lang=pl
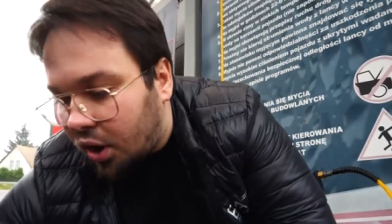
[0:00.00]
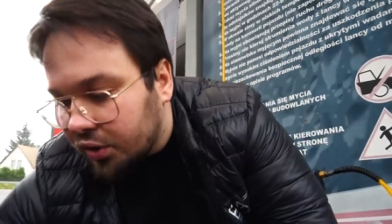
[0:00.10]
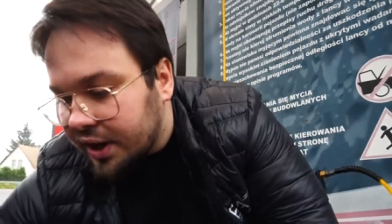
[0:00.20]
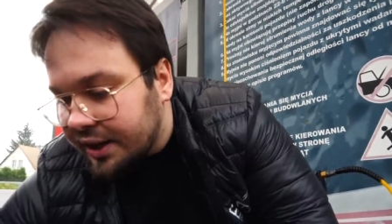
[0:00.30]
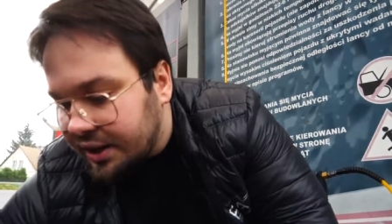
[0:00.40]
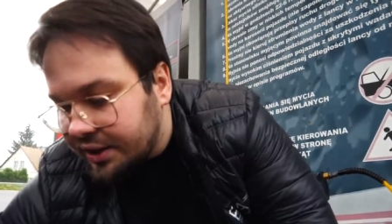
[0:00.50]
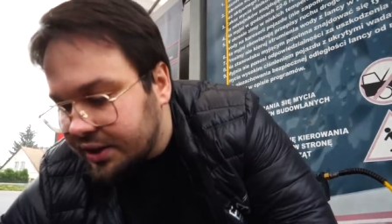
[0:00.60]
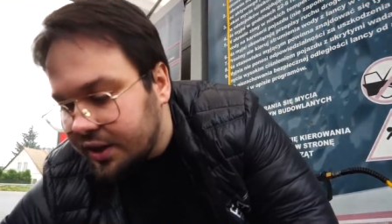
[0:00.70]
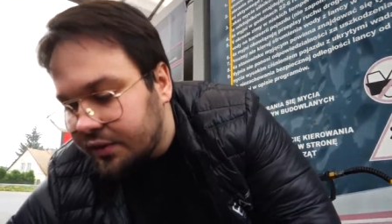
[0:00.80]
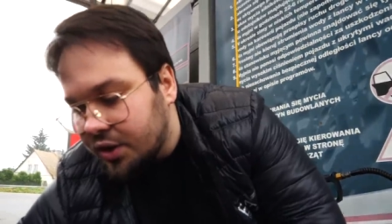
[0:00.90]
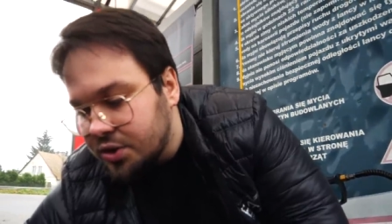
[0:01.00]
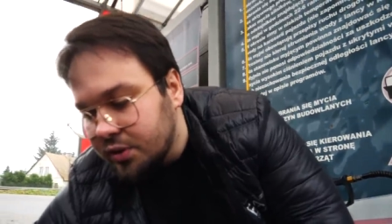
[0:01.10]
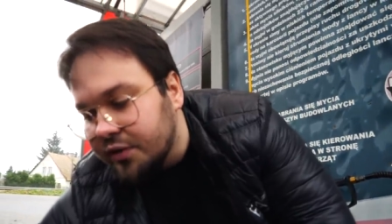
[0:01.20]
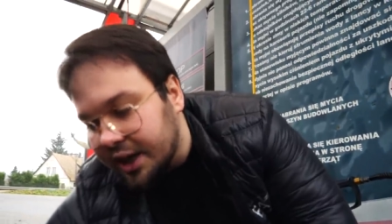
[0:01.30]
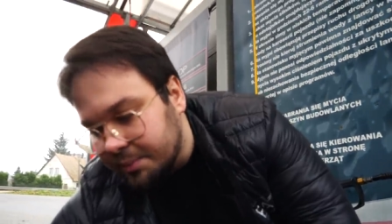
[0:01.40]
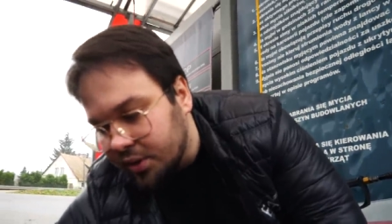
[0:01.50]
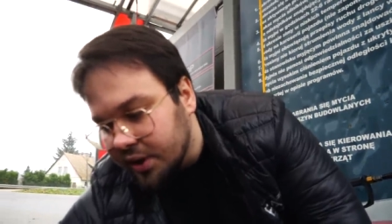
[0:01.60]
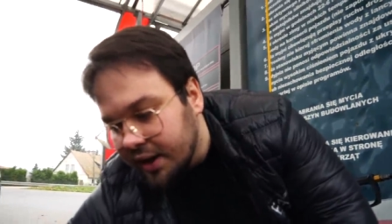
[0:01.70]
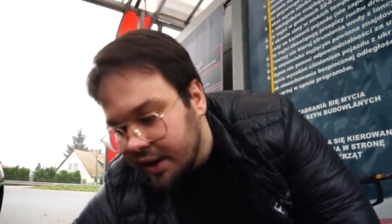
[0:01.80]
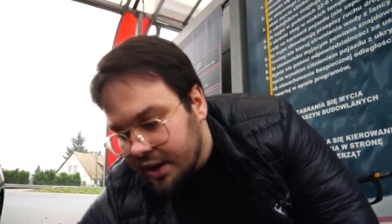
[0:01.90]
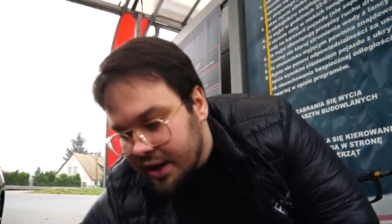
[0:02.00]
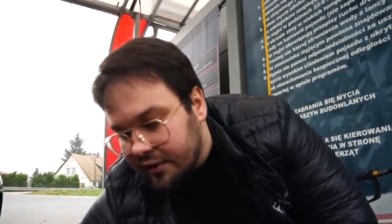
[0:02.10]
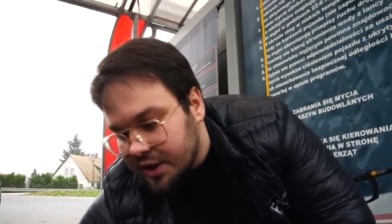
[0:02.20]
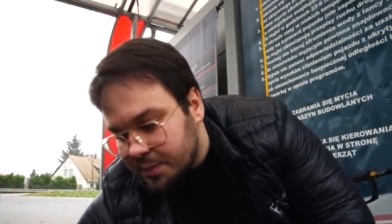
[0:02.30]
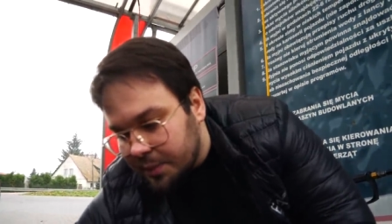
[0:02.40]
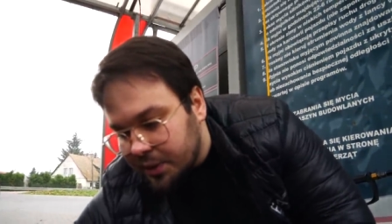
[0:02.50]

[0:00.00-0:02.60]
one nigdy nie wychodziły w karbonie. Więc po